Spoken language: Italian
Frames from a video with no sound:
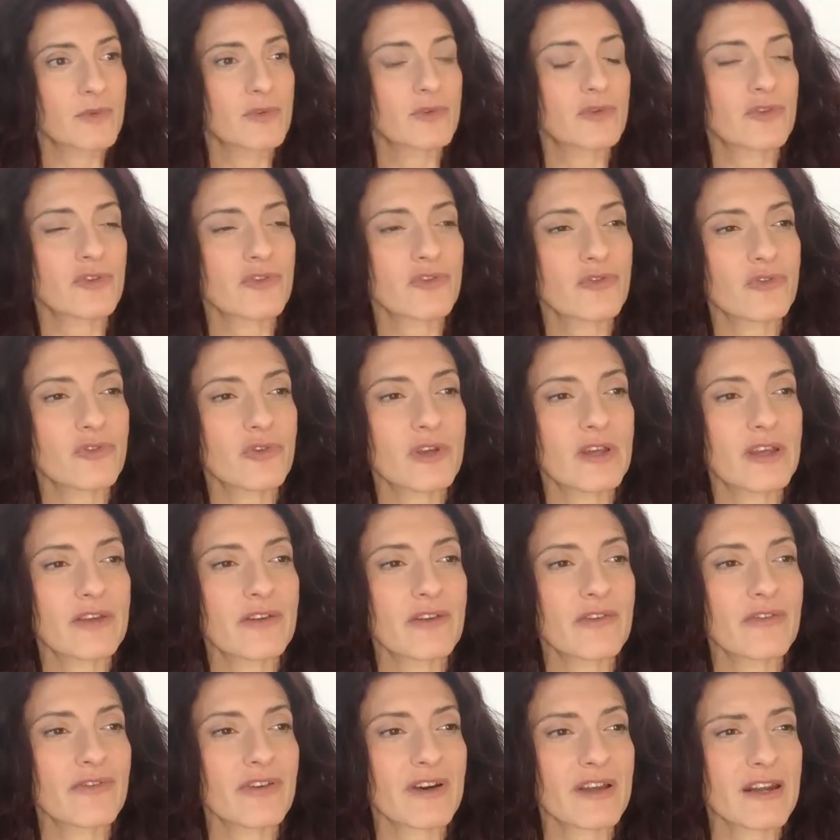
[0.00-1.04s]
piuttosto
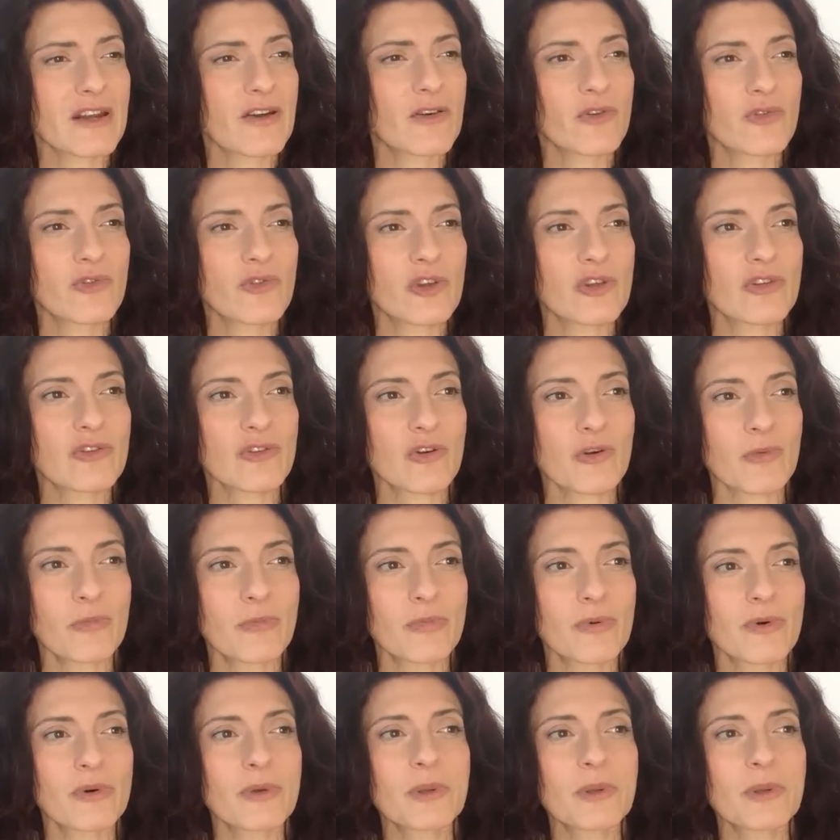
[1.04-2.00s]
che fare cose troppo